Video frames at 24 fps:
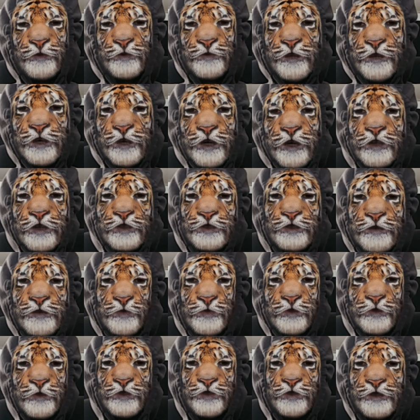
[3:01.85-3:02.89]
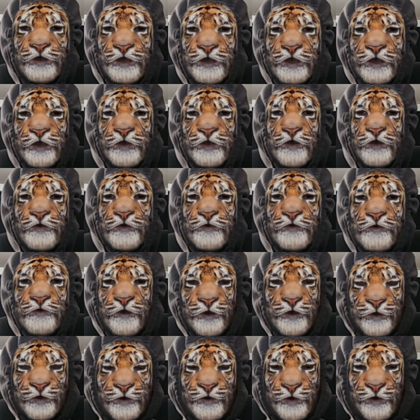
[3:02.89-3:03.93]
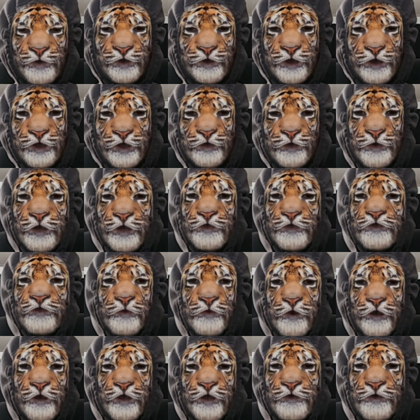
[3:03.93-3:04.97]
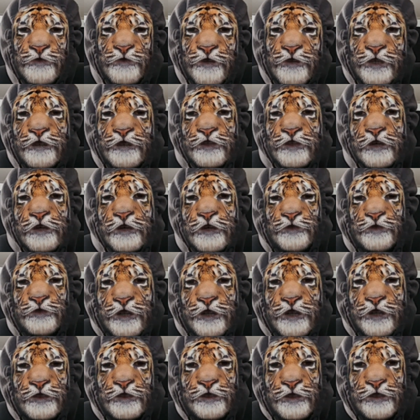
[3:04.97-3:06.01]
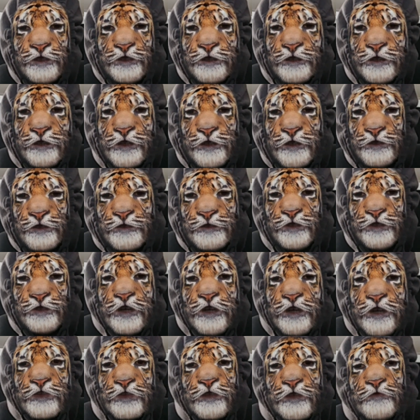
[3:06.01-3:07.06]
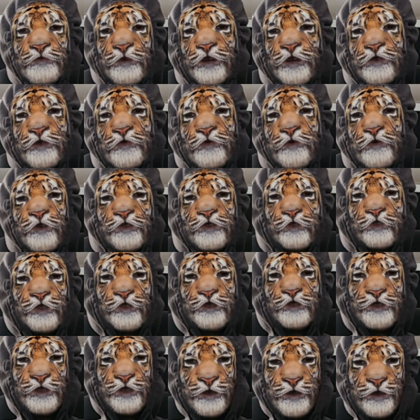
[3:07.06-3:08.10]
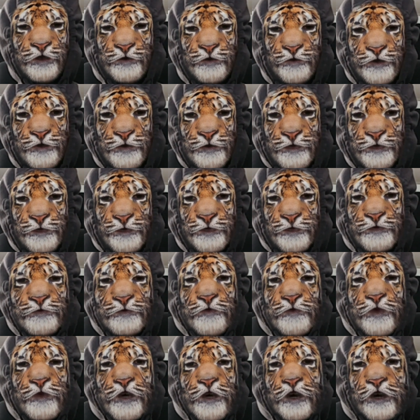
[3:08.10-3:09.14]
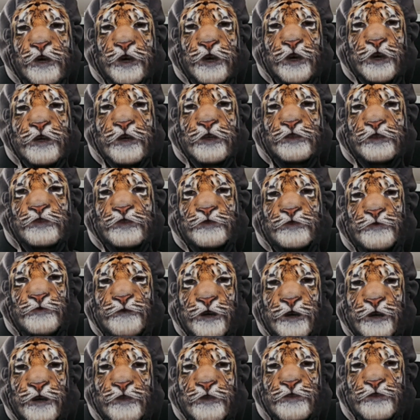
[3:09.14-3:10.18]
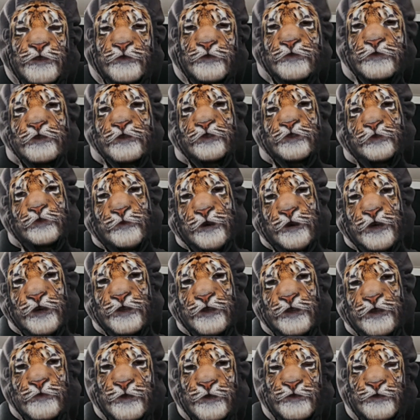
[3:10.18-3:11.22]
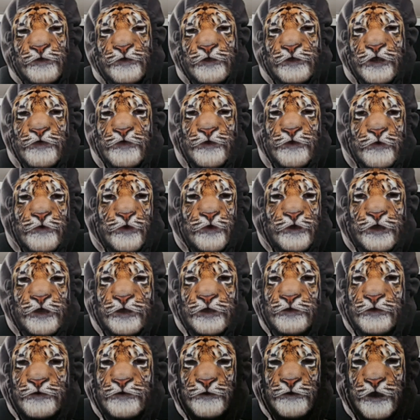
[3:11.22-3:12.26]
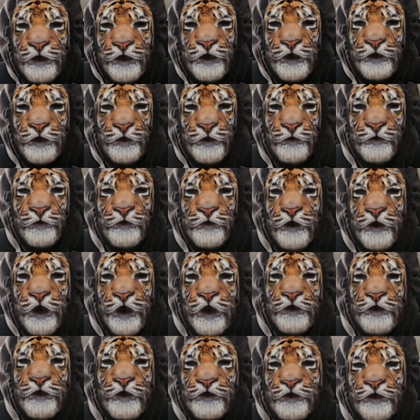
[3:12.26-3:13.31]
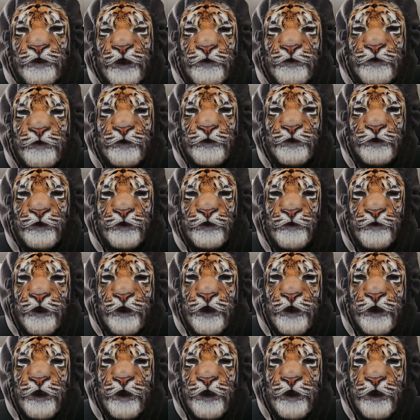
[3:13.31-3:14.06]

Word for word: a gente está pedindo aqui constantemente. Você pode ver que até os canais grandes já, que tem milhões de inscritos, eles fazem isso, eles pedem para se inscrever, porque não tem como. A gente tem que continuar